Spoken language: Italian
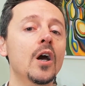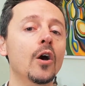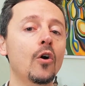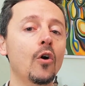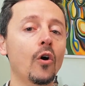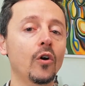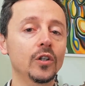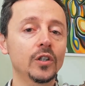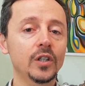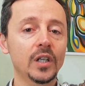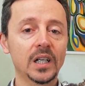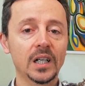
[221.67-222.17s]

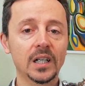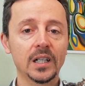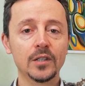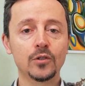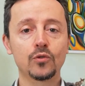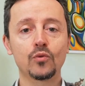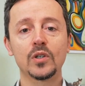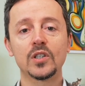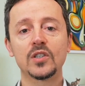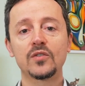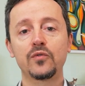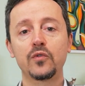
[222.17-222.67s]
cogliere le
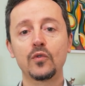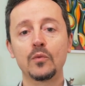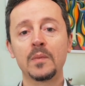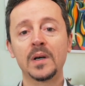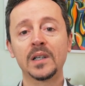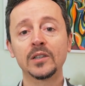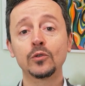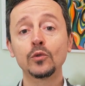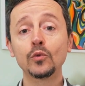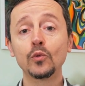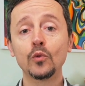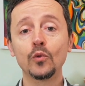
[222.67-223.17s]
sue
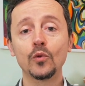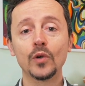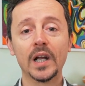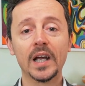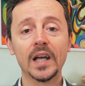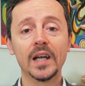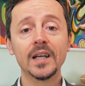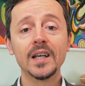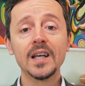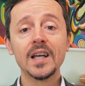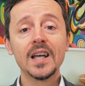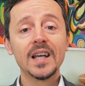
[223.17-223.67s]

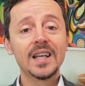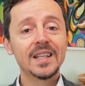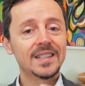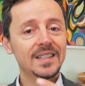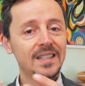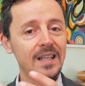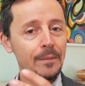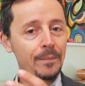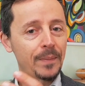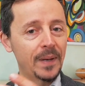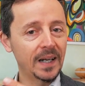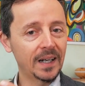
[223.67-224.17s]
sfumature,
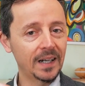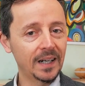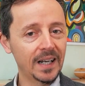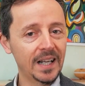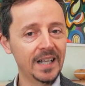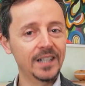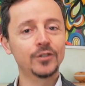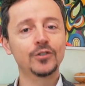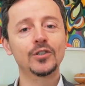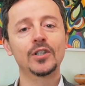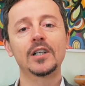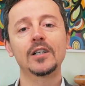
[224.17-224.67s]
saper
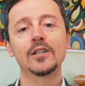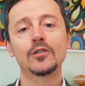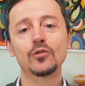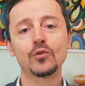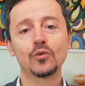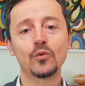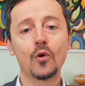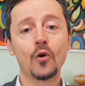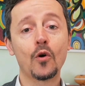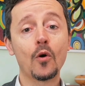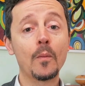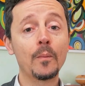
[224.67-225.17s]
leggere il
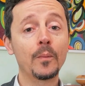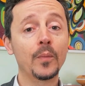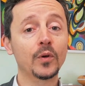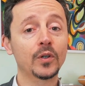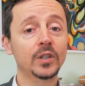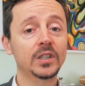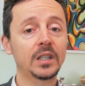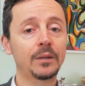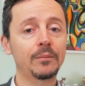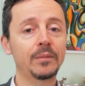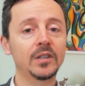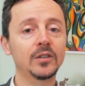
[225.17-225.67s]
suo
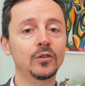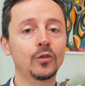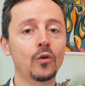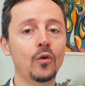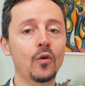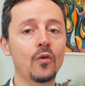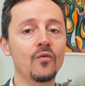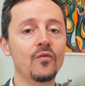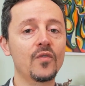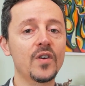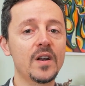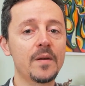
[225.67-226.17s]
comportamento
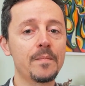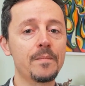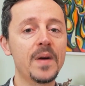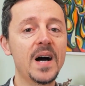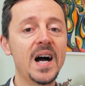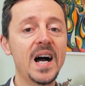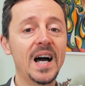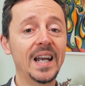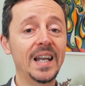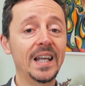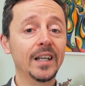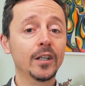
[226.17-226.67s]
non
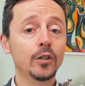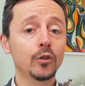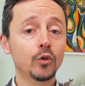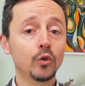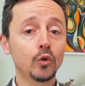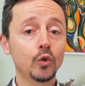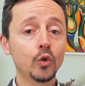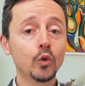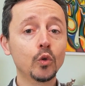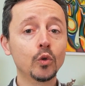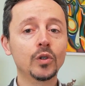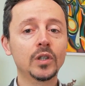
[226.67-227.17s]
verbale,
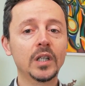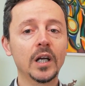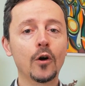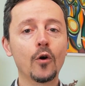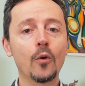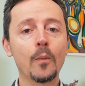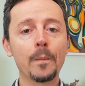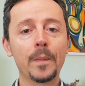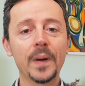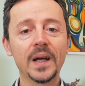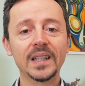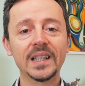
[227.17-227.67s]
tutte
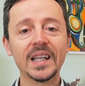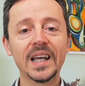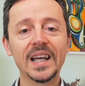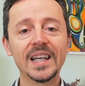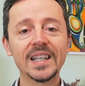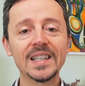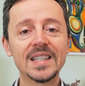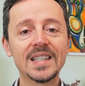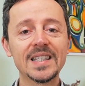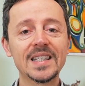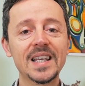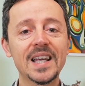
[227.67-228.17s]

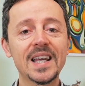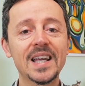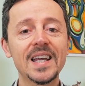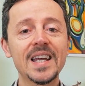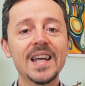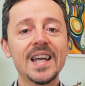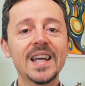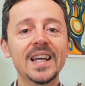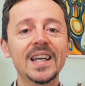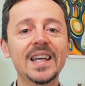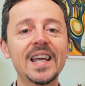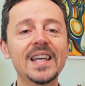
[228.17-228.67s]

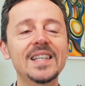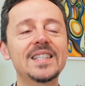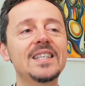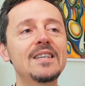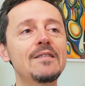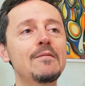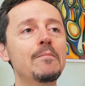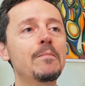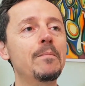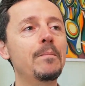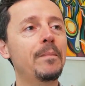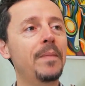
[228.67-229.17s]
competenze che
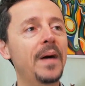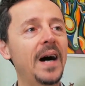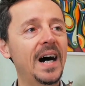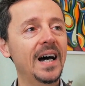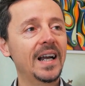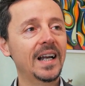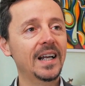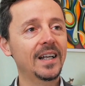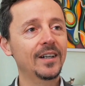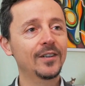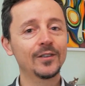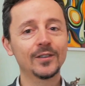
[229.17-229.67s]
si
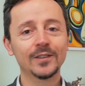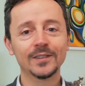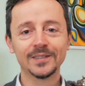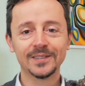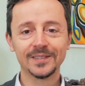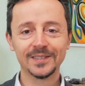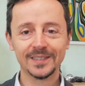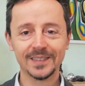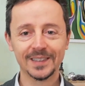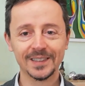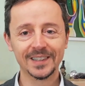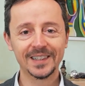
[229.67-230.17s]
imparano,
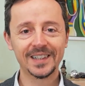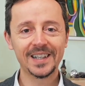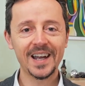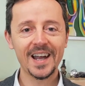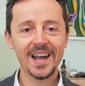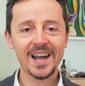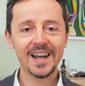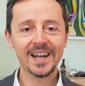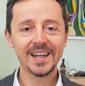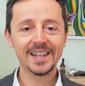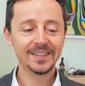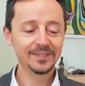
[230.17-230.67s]

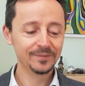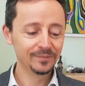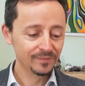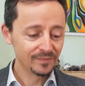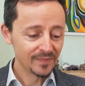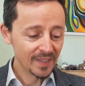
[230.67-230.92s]
ok?